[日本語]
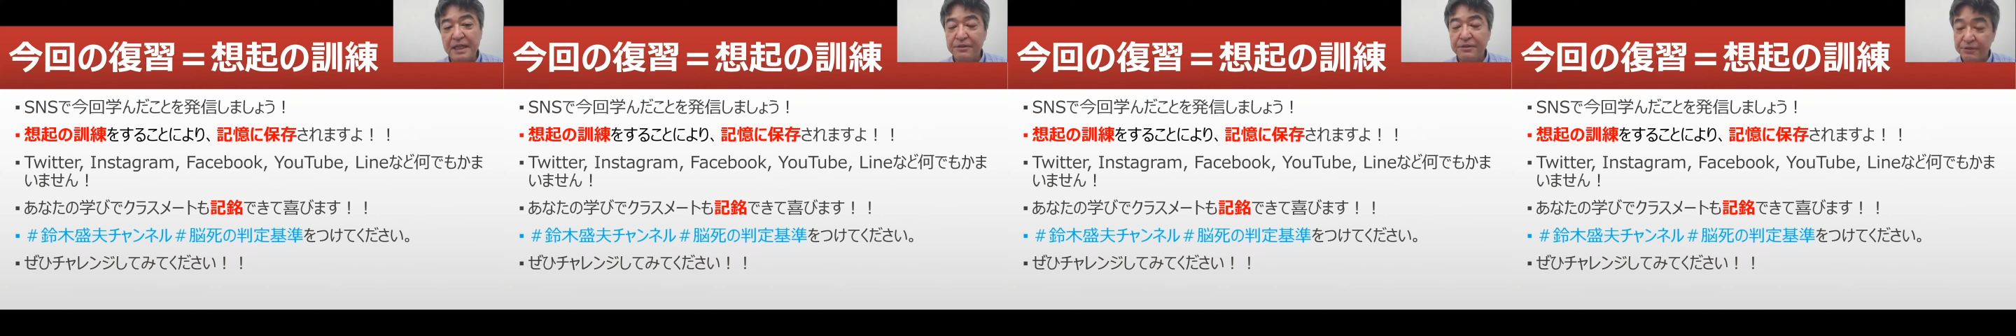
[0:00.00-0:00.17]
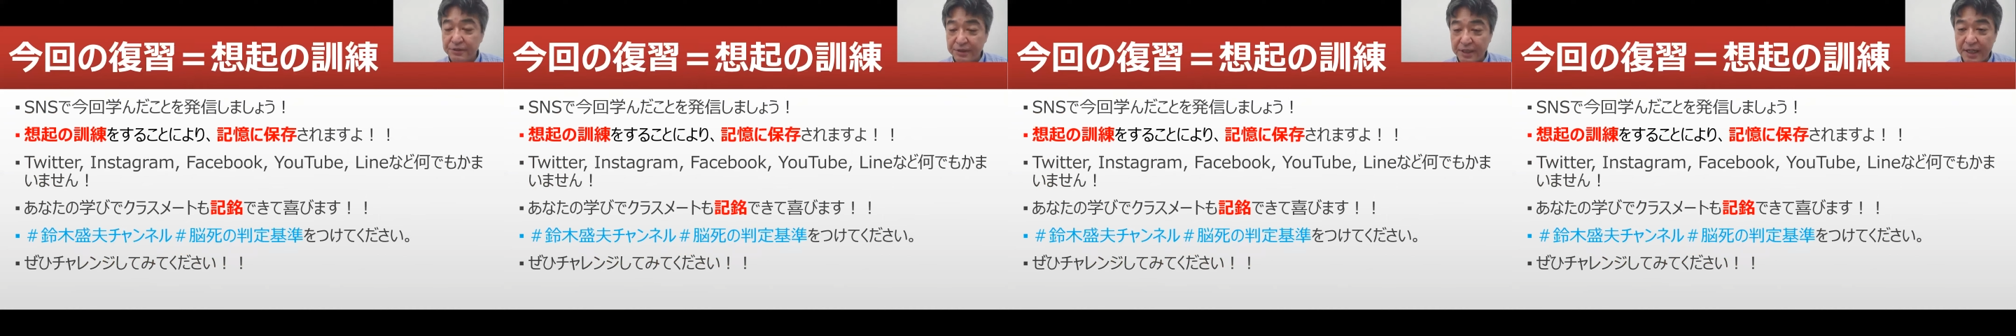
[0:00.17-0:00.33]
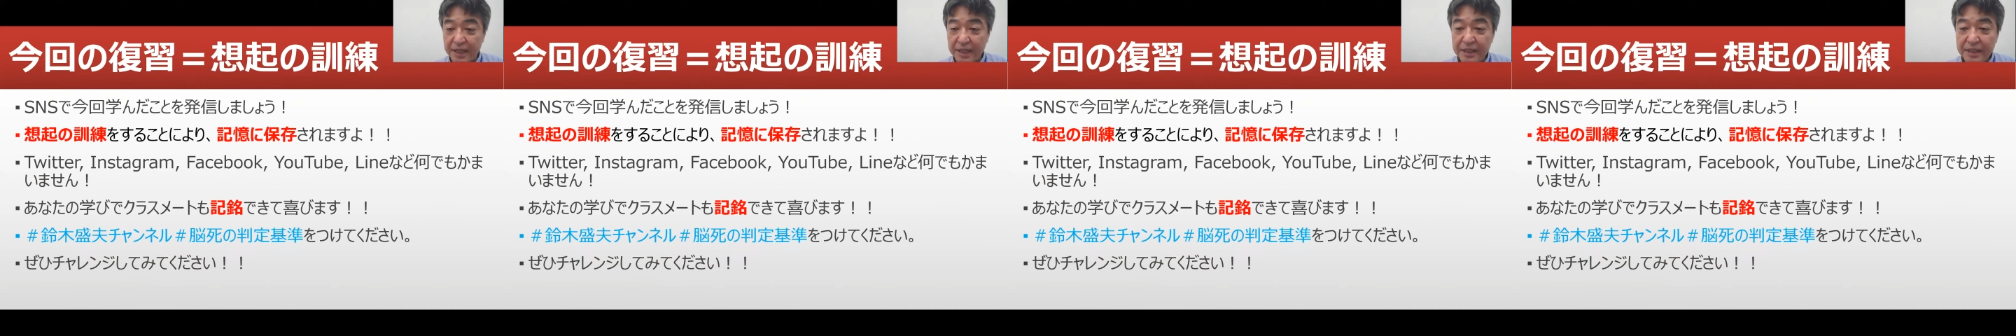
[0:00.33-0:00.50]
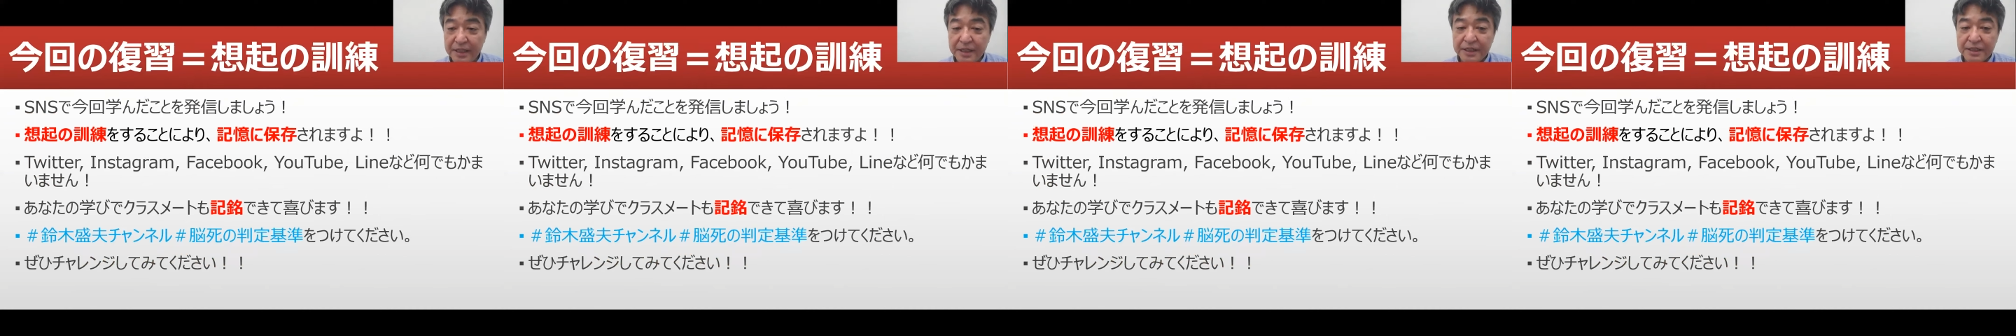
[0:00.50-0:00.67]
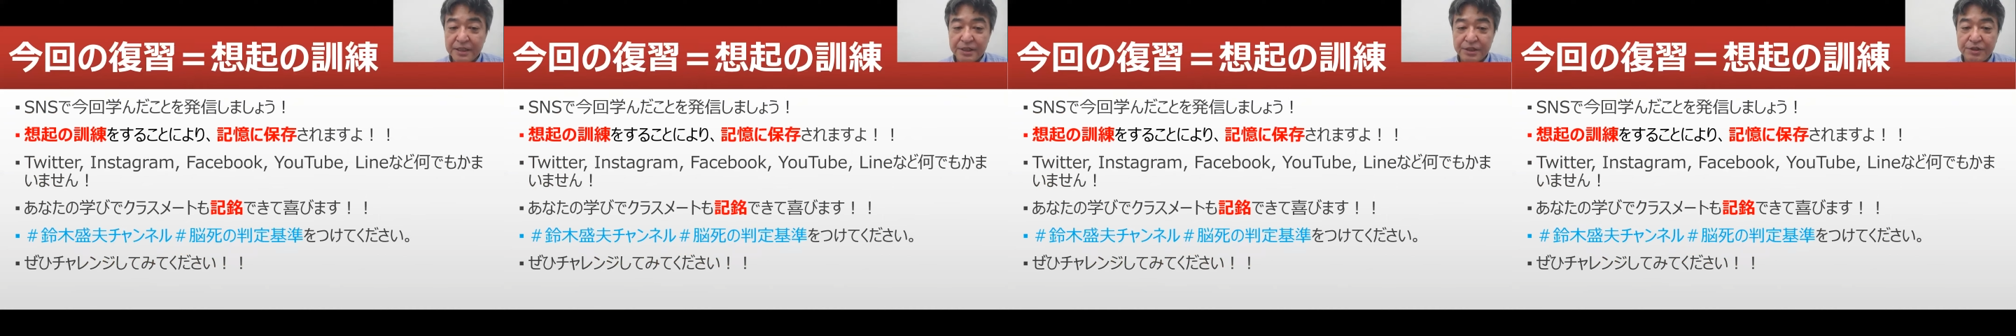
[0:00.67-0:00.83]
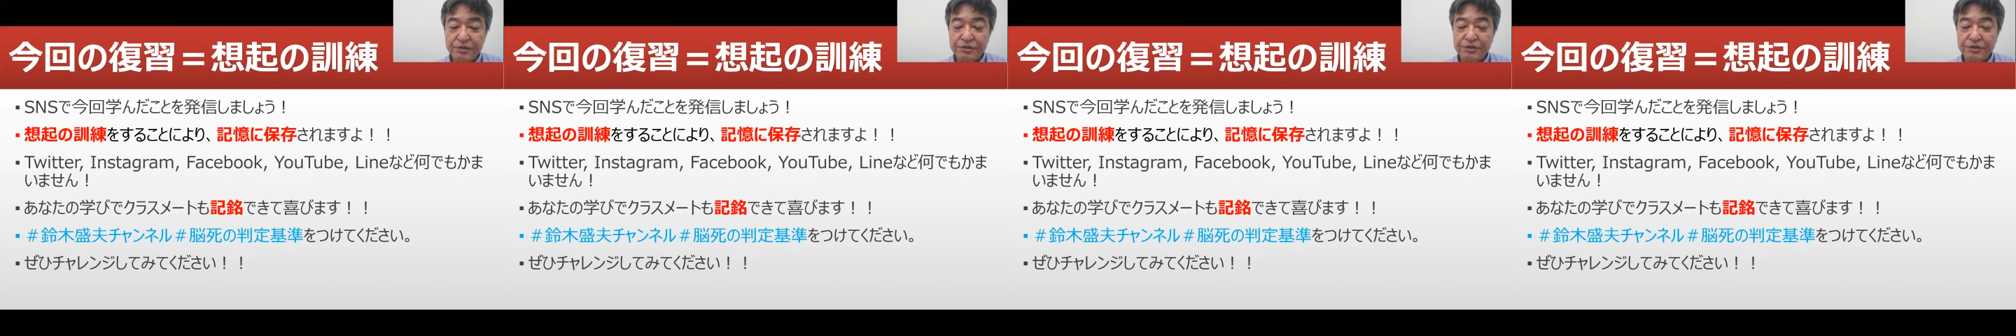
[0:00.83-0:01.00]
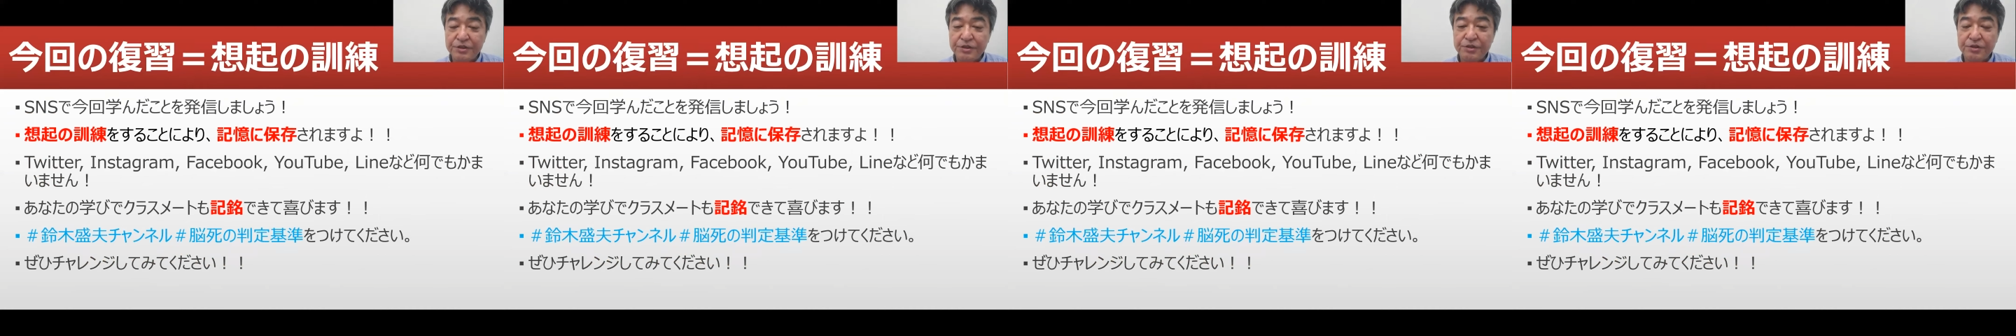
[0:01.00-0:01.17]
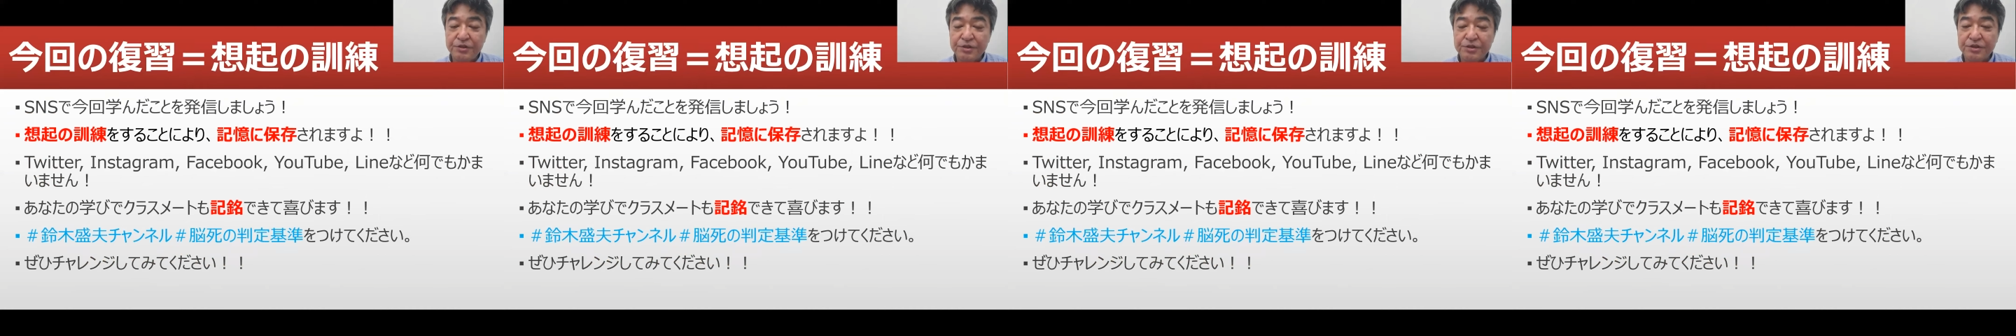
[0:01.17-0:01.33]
るので、記憶に保